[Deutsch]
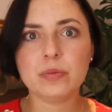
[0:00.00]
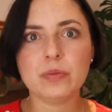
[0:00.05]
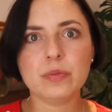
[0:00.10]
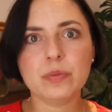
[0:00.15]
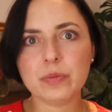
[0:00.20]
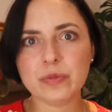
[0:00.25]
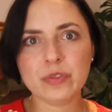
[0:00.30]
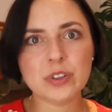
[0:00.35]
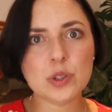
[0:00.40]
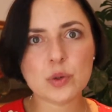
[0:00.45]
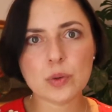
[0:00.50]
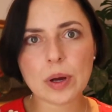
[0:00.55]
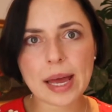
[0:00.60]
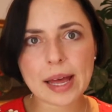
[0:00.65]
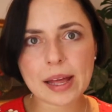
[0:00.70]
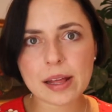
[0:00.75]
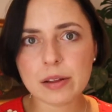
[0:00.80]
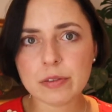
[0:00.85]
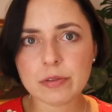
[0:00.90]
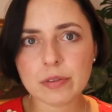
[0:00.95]

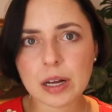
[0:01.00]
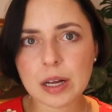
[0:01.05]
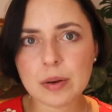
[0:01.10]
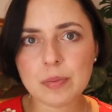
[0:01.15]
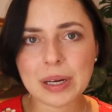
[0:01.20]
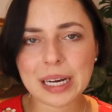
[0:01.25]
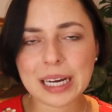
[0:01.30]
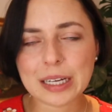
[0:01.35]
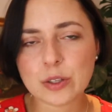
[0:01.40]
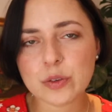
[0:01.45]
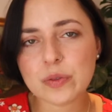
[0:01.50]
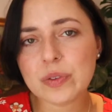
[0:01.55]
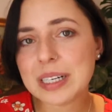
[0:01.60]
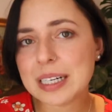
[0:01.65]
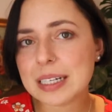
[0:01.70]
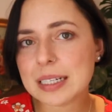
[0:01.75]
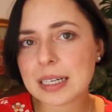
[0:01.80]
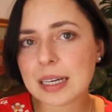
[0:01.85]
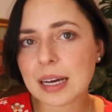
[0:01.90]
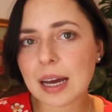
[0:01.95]
visuell fallen mir ganz
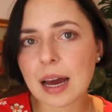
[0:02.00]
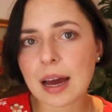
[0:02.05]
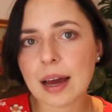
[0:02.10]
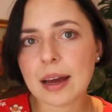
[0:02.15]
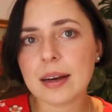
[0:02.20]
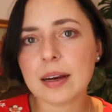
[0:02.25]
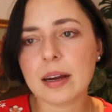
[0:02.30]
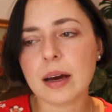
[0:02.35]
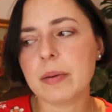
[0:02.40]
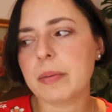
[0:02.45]
viele Dinge ein,